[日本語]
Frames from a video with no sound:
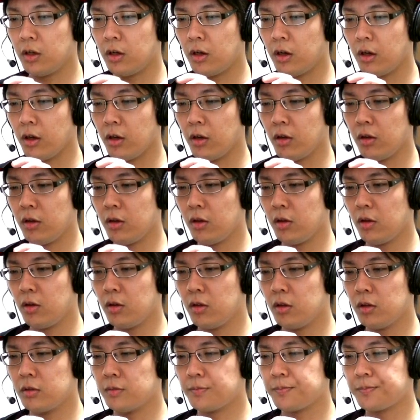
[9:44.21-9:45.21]
はい。
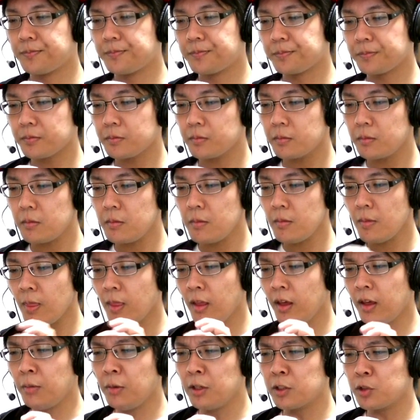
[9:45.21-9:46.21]

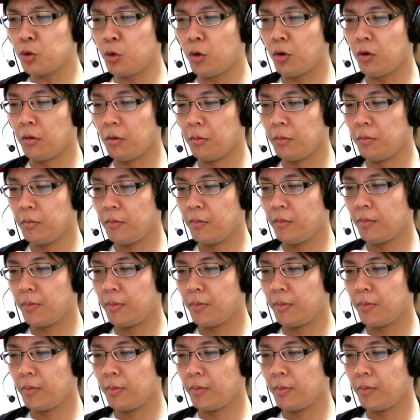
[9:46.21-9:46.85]
行きましょう